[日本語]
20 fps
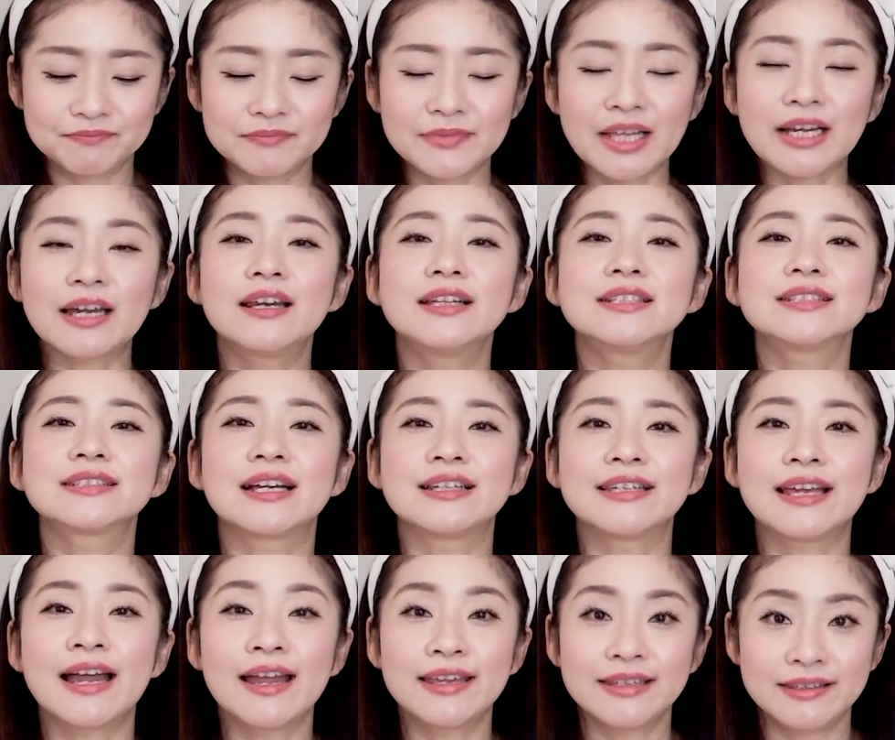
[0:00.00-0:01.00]
宝塚
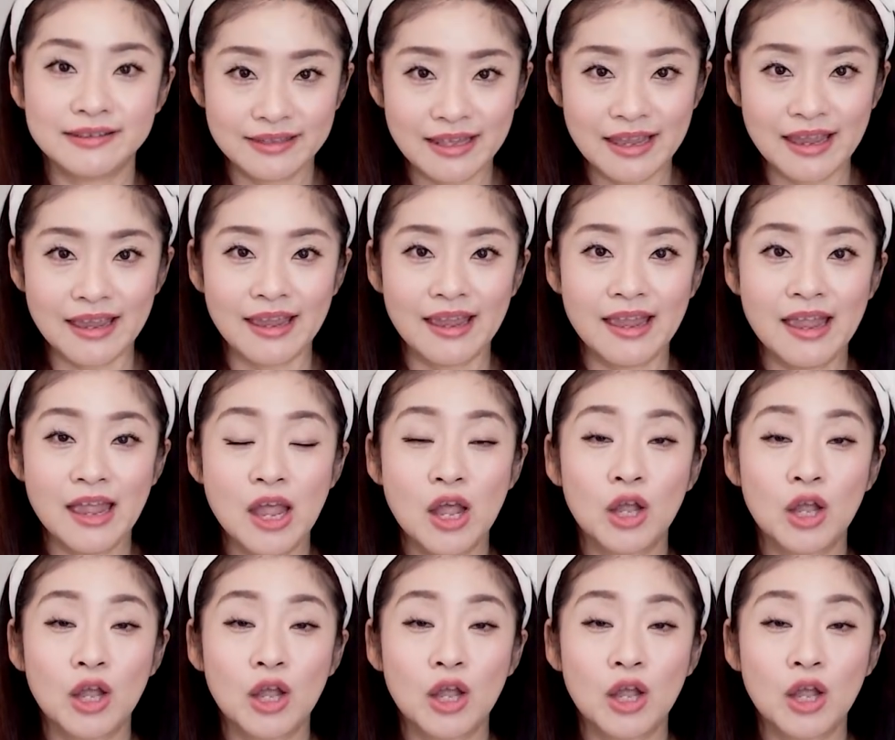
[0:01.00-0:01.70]
に入って